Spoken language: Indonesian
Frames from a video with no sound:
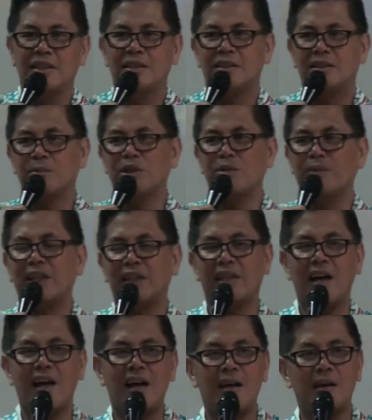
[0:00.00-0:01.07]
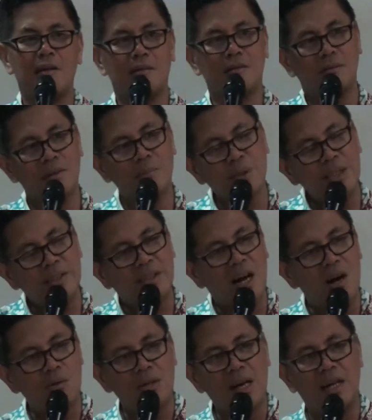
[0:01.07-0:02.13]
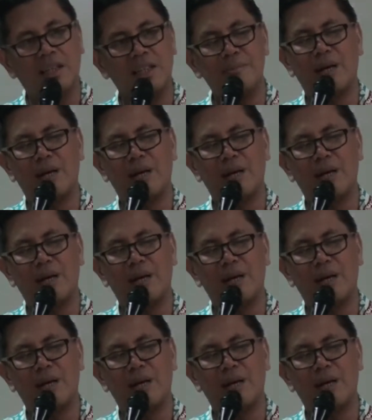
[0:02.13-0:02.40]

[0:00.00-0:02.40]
Sebelum kita lebih jauh lagi